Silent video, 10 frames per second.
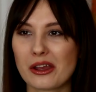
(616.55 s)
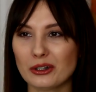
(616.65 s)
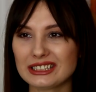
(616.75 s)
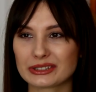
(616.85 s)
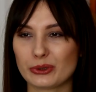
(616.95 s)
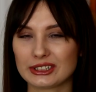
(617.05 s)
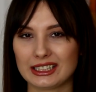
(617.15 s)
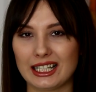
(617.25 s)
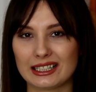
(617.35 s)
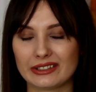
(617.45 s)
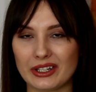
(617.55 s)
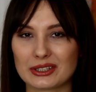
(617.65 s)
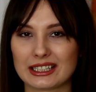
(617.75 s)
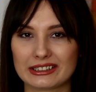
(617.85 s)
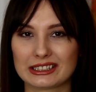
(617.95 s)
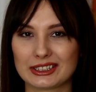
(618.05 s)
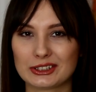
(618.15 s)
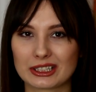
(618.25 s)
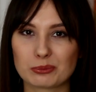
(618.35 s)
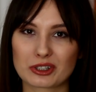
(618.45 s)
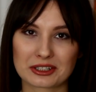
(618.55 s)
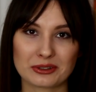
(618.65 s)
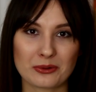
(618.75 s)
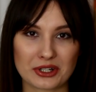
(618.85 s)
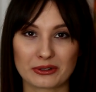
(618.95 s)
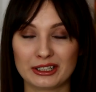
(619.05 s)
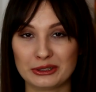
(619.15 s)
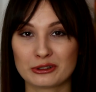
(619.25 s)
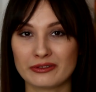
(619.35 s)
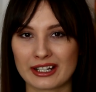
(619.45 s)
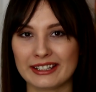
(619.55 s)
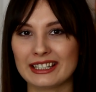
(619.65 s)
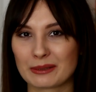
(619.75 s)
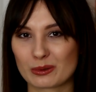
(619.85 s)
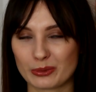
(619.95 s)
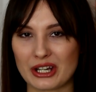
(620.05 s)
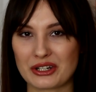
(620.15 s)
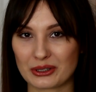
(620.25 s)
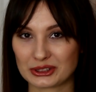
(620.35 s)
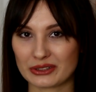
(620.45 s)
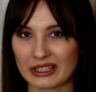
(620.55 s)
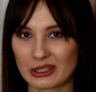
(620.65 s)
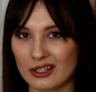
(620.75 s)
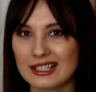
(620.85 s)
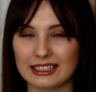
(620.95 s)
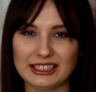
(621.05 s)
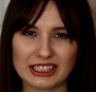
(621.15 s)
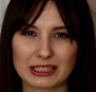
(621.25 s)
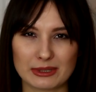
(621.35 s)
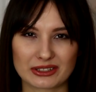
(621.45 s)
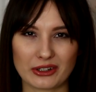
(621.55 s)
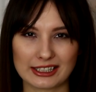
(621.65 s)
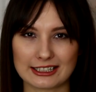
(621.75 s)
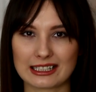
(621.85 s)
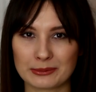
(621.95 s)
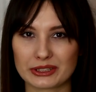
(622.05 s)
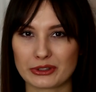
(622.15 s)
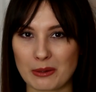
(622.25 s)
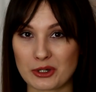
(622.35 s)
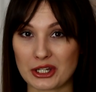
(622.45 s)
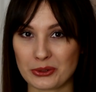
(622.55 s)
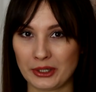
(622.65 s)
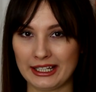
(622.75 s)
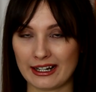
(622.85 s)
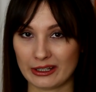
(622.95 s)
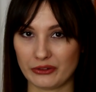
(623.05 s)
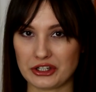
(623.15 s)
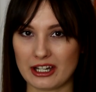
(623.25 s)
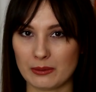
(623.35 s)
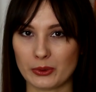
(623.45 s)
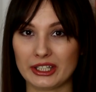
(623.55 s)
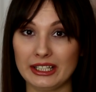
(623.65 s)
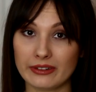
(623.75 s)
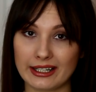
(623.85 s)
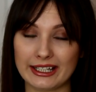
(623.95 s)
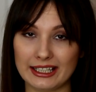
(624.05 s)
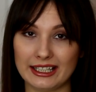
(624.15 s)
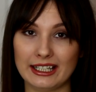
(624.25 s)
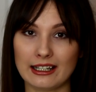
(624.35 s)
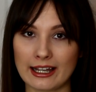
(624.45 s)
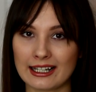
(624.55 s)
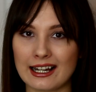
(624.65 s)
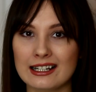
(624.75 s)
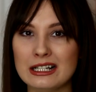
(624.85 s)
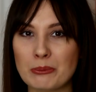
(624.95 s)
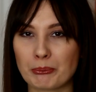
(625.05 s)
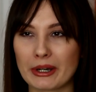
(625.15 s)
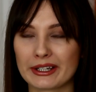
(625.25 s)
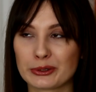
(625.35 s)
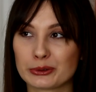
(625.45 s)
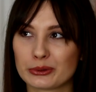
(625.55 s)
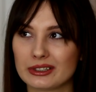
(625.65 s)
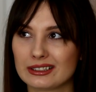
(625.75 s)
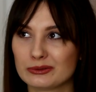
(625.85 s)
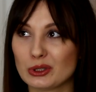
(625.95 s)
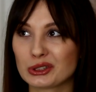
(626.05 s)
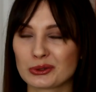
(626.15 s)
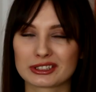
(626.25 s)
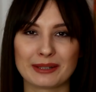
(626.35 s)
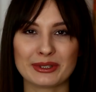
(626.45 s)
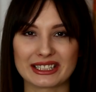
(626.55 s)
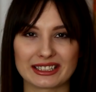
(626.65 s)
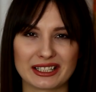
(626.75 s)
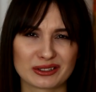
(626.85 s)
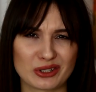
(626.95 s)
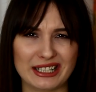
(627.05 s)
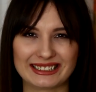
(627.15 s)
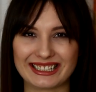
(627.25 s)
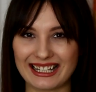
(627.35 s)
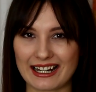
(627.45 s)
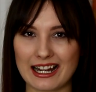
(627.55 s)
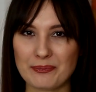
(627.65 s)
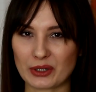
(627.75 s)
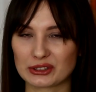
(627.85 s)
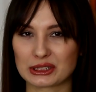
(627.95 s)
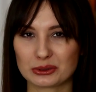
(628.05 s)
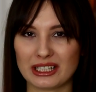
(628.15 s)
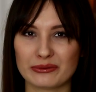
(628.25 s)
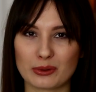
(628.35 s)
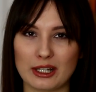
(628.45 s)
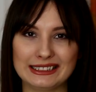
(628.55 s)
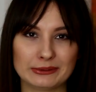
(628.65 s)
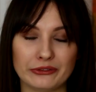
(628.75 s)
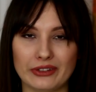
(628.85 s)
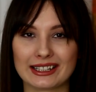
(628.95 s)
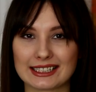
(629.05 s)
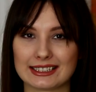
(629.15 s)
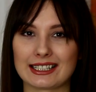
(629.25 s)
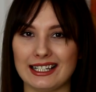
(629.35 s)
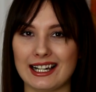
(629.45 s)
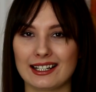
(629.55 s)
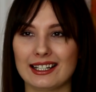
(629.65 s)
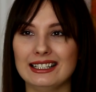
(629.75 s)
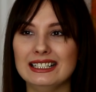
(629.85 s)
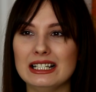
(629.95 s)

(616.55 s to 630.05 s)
Chociaż właśnie dwie ostatnie książki pokazują, że Colin Hoover jednak próbuje czegoś nowego. Idzie chyba trochę śladami swojej przyjaciółki Teren Fisher, bo i Verity i Laila mają, e, noszą znamiona takiego trochę thrillera, chociaż tutaj w ogóle idziemy w fantastykę, ale